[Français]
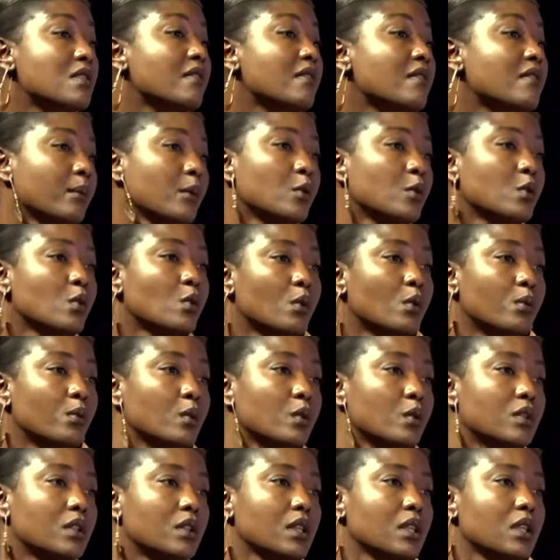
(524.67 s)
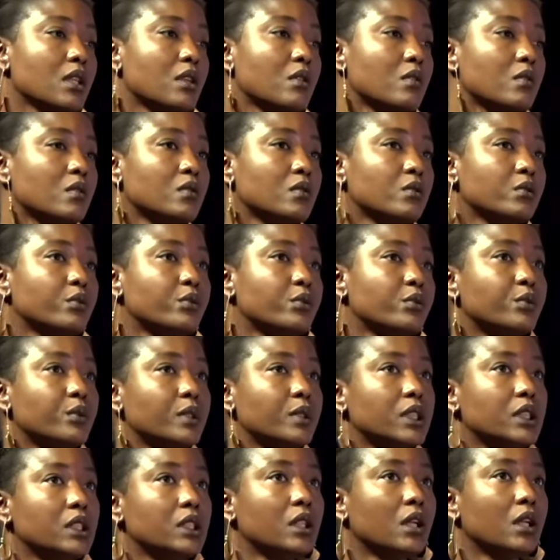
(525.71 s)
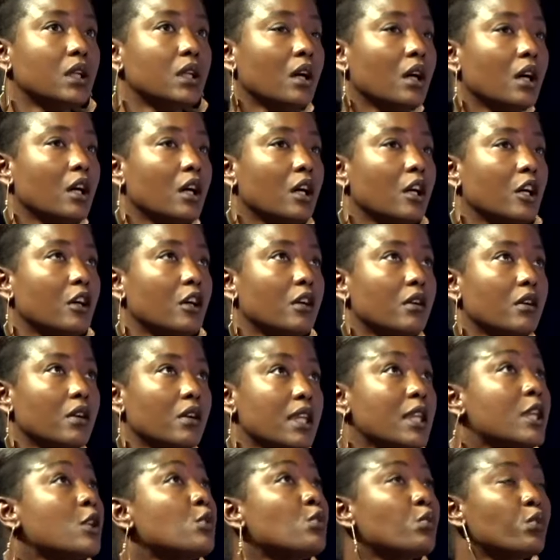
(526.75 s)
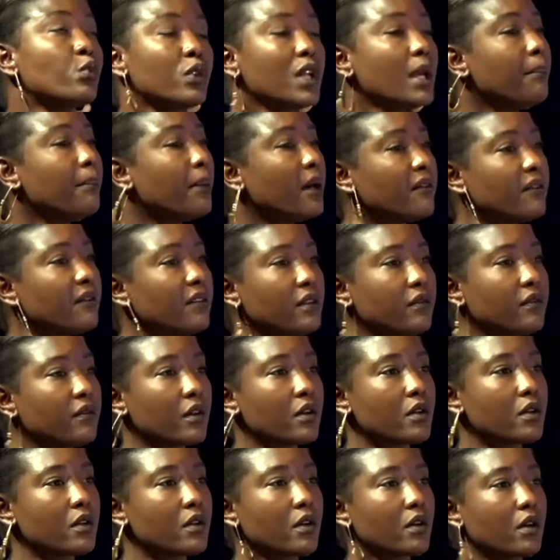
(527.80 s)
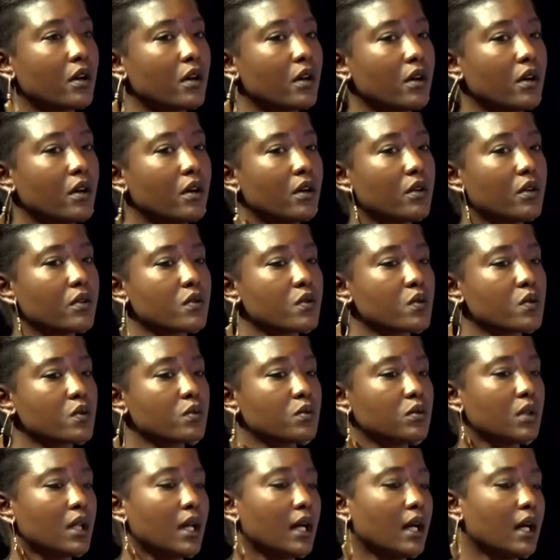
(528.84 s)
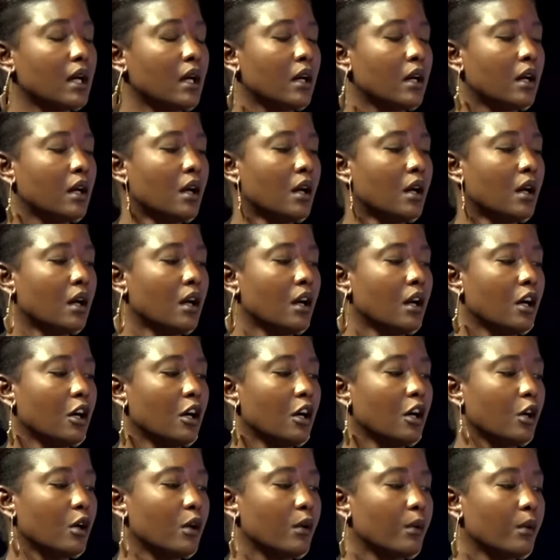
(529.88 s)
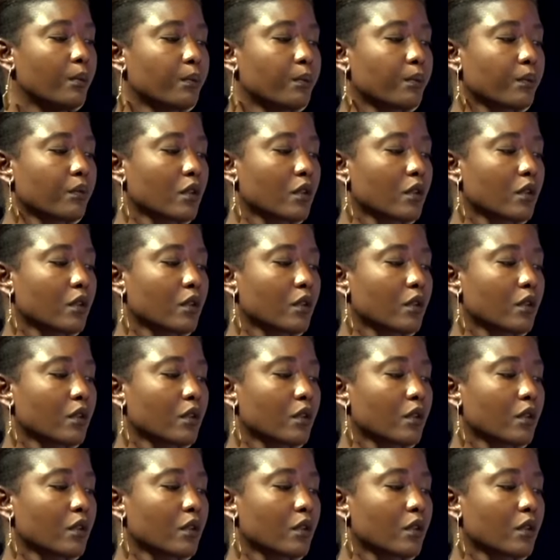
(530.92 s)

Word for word: C'est vraiment une communauté qui ont fui et qui ne voulait pas vivre sous la euh,